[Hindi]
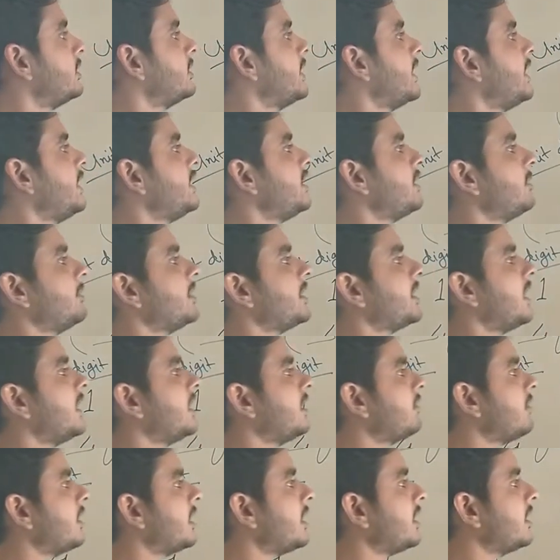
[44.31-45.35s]
यानी कि हम
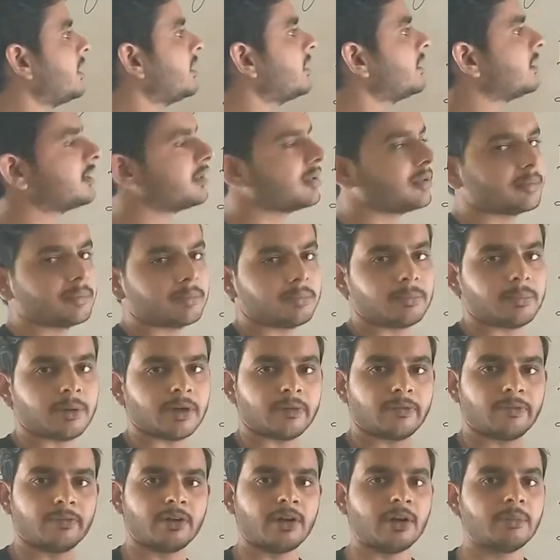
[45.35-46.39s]
निकालने वाला है
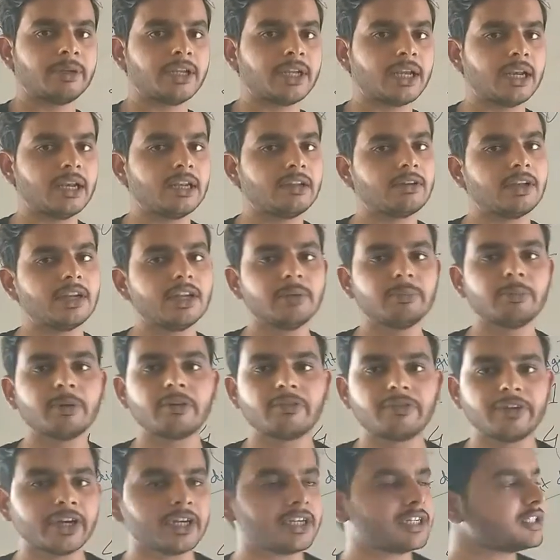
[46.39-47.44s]
पर हम निकालने वाले हैं
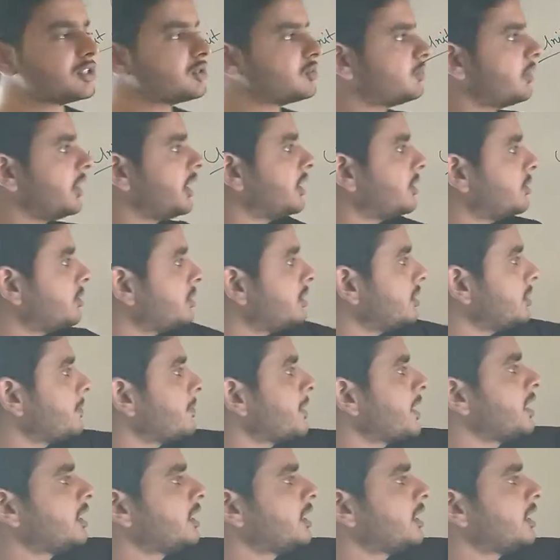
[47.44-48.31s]
परफेक्ट स्क्वायर रूट